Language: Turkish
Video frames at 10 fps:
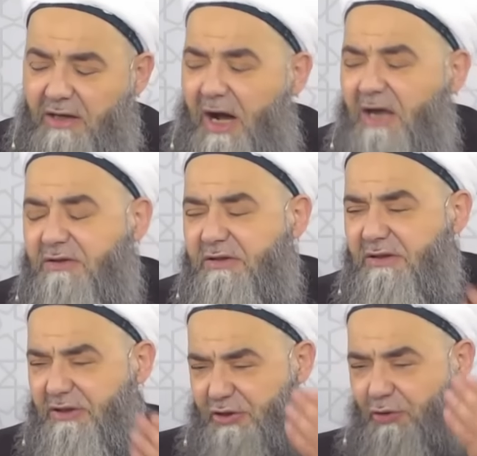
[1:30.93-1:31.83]

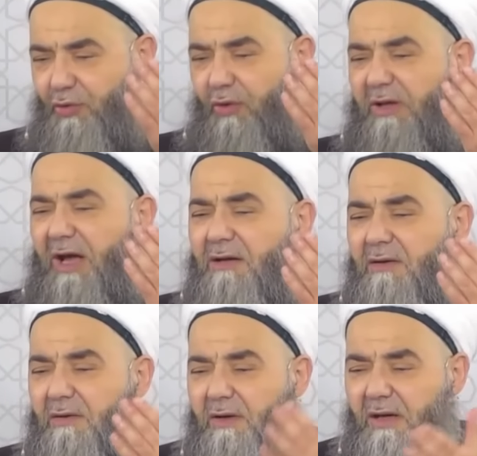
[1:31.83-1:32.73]
Kalktığı için diyorlar
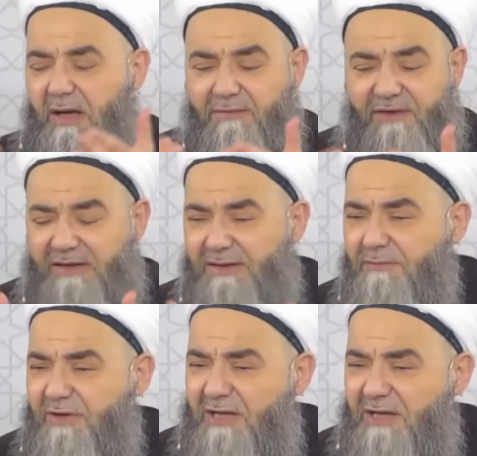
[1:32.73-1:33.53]
efendim